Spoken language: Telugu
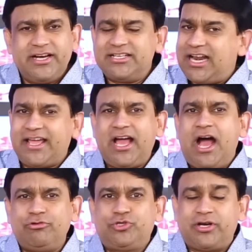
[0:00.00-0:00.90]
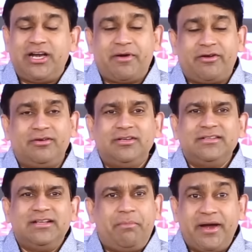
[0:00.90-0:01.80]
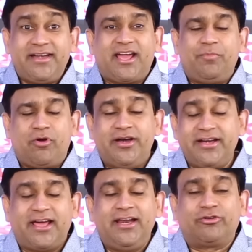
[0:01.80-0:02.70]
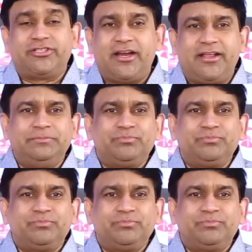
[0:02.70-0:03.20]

ఇట్స్ లైక్ ఏ హౌస్ చూడండి మనం అమ్మ ఇంటికి వెళ్ళిపోవాలి ఇంటికి వెళ్ళి ఒకసారి